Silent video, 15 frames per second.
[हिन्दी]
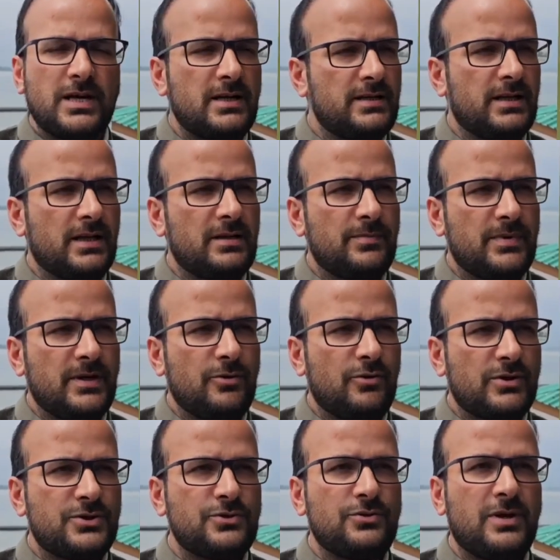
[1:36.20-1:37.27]
है डल पे
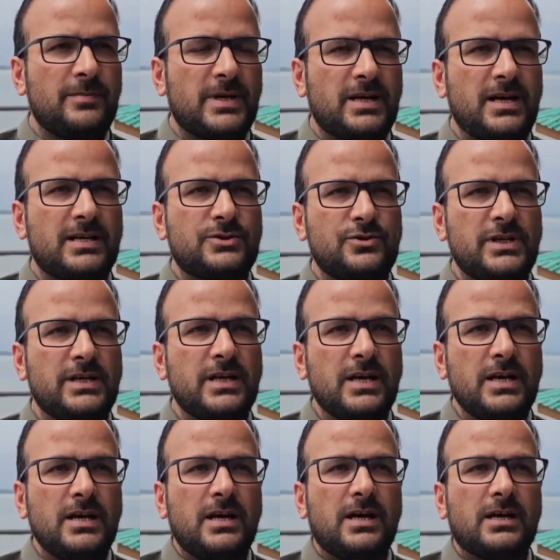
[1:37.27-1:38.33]
और जो हमारा एक्चुअली
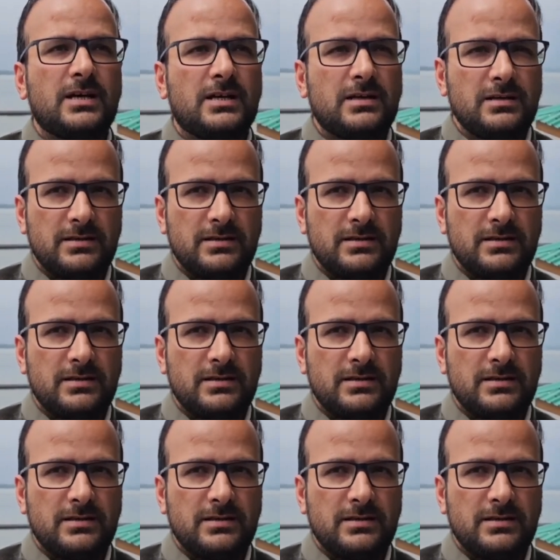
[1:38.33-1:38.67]
अगर